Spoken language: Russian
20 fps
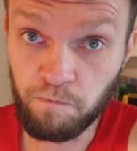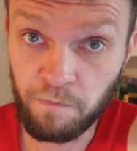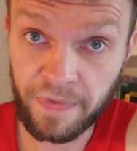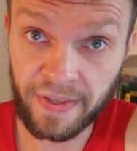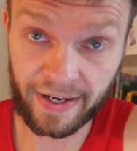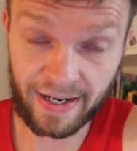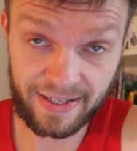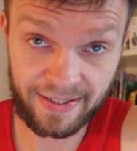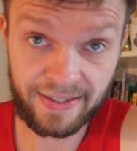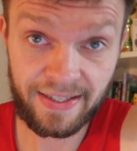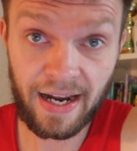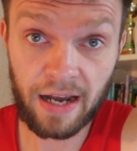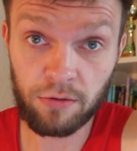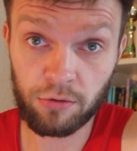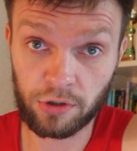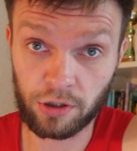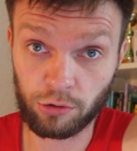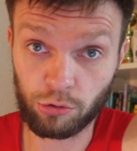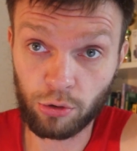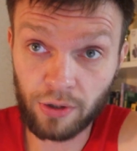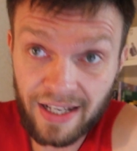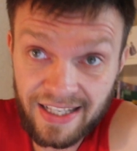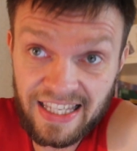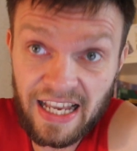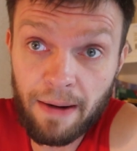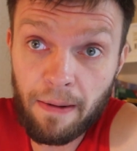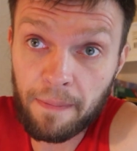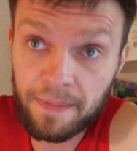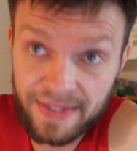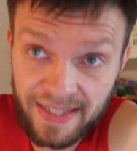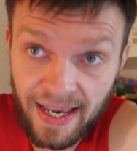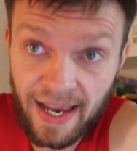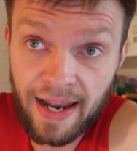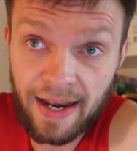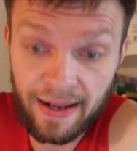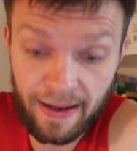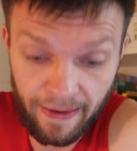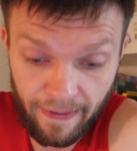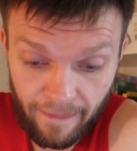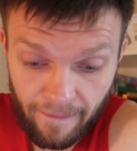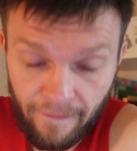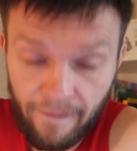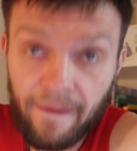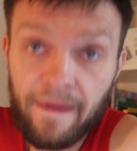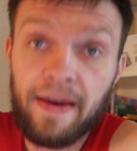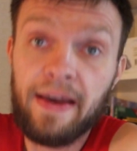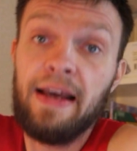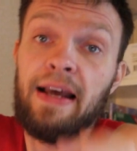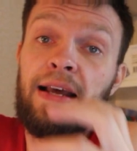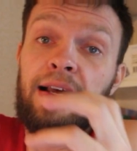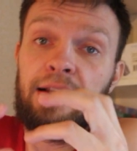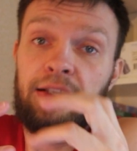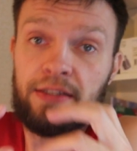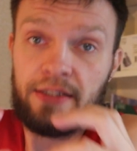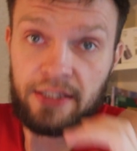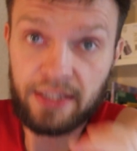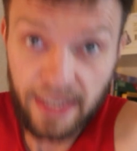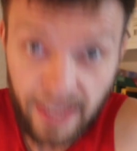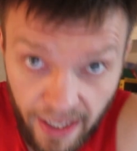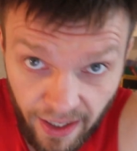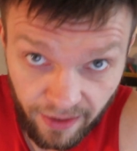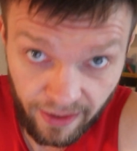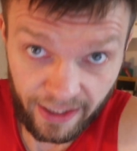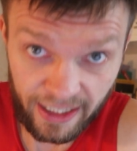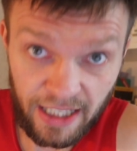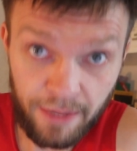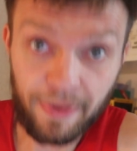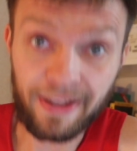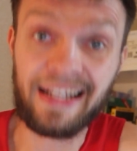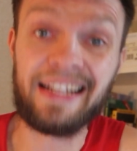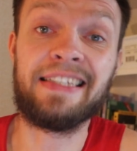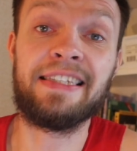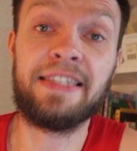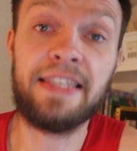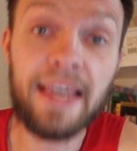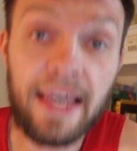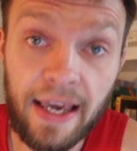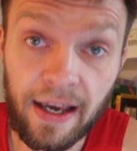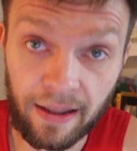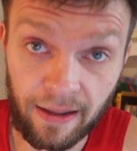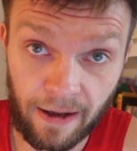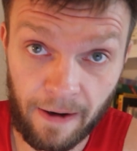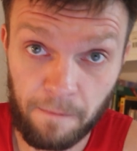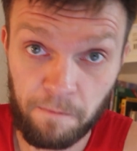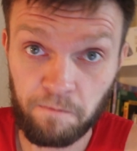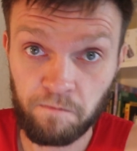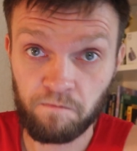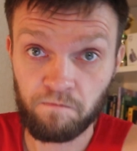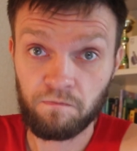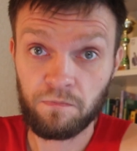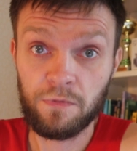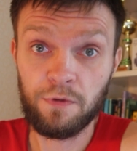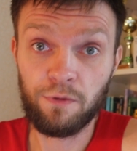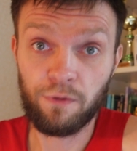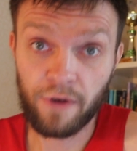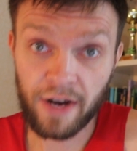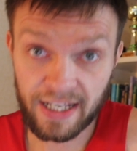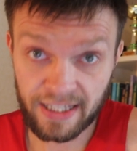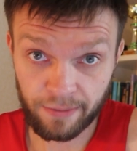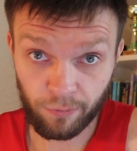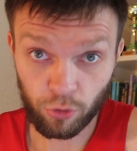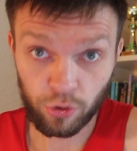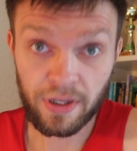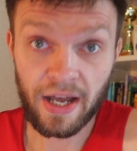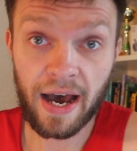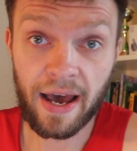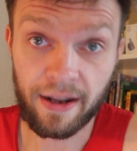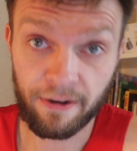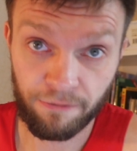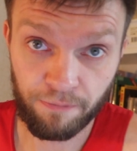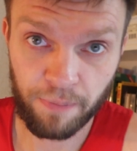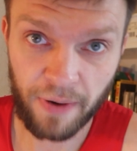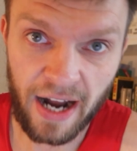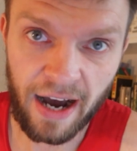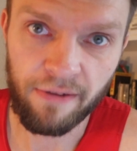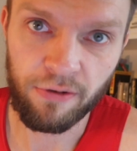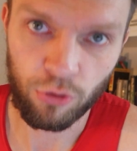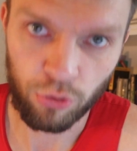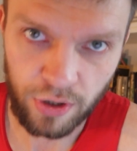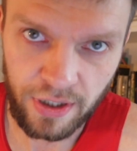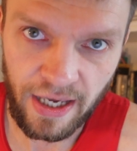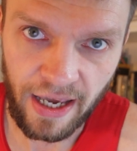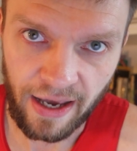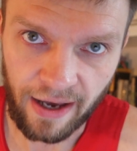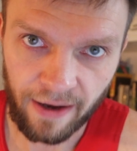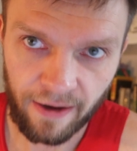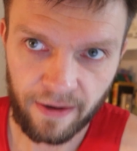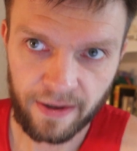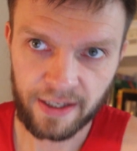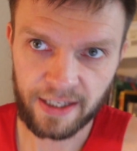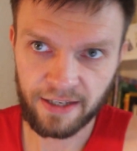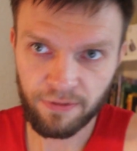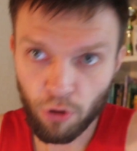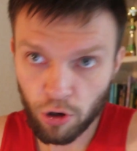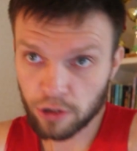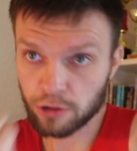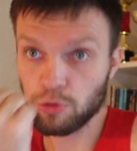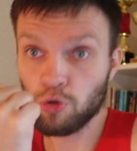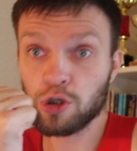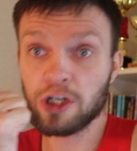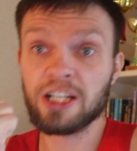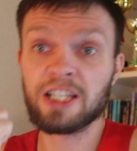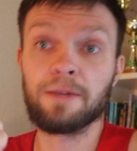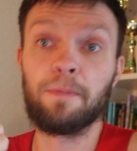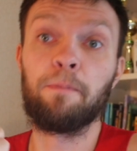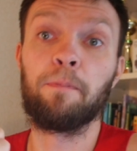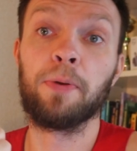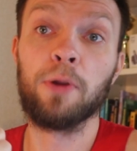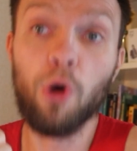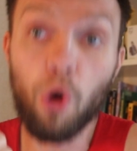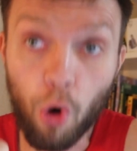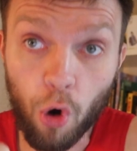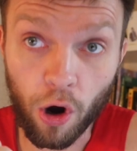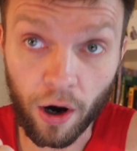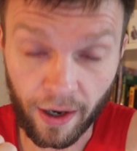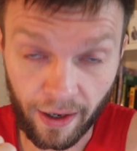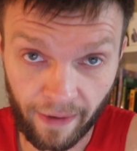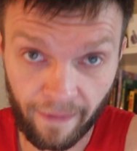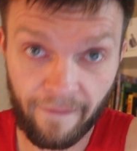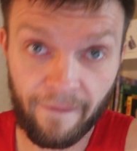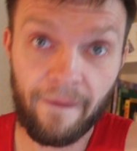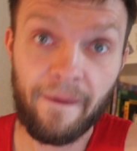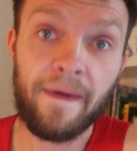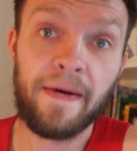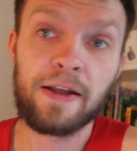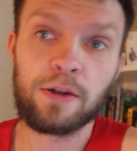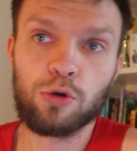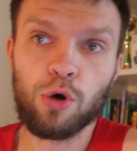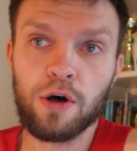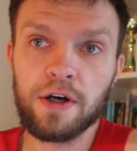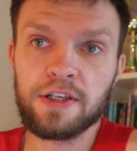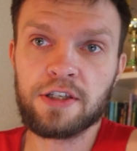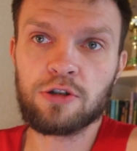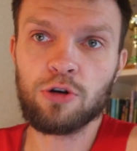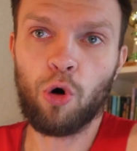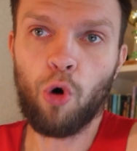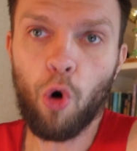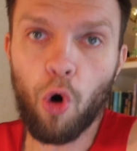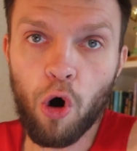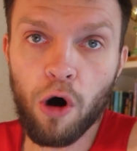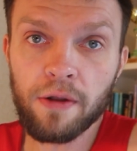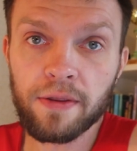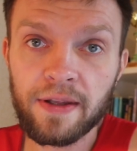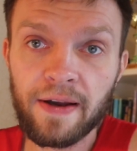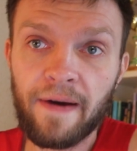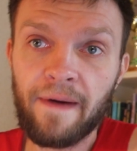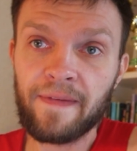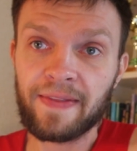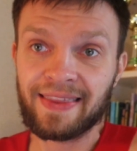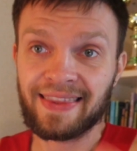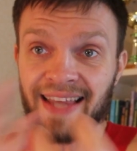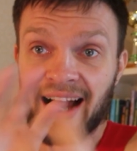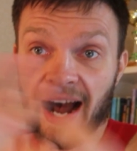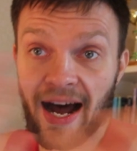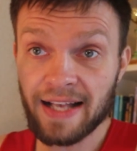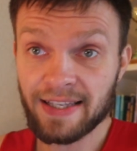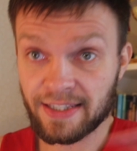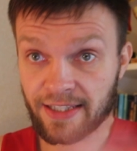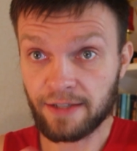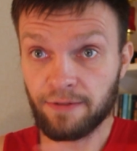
растянута, то на самом деле тело, именно тело, в этом ударе в правой руке, его слушается плохо. То есть он, таз